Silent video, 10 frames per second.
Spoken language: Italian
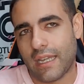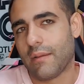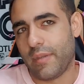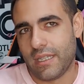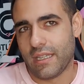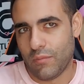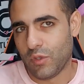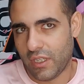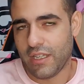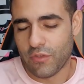capite il
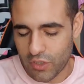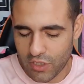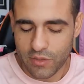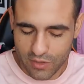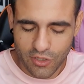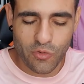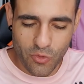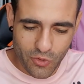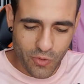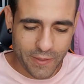motivo, no?
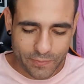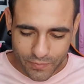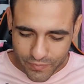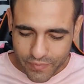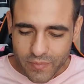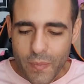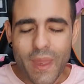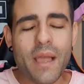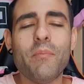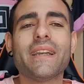Comunque,
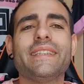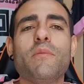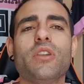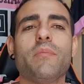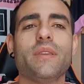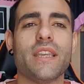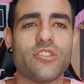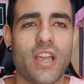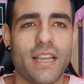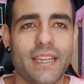partiamo da
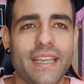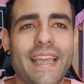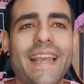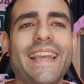Pigliacelli.